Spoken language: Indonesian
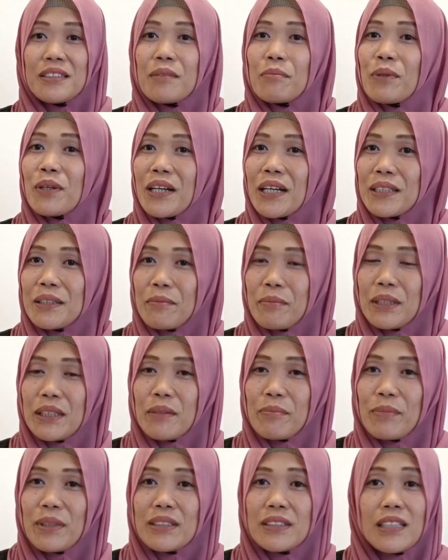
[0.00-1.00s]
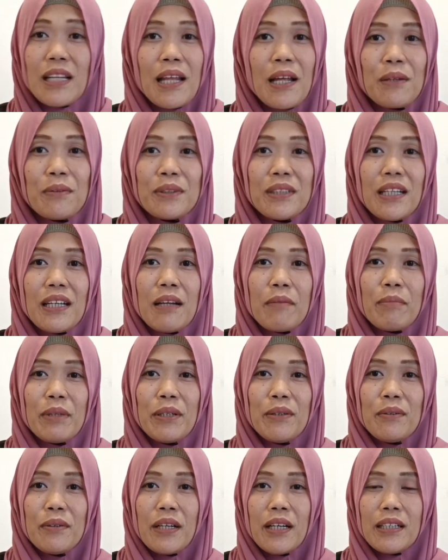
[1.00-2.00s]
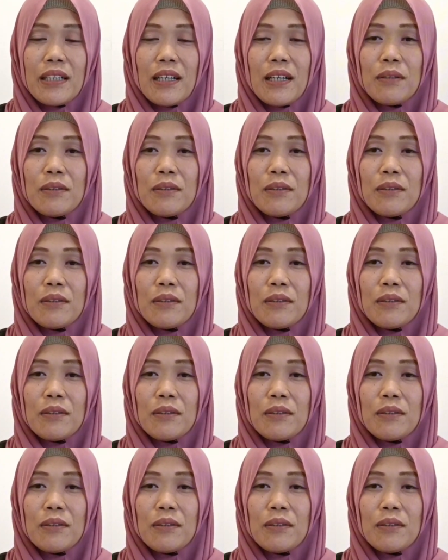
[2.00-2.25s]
Semoga teman-teman selalu dalam lindungan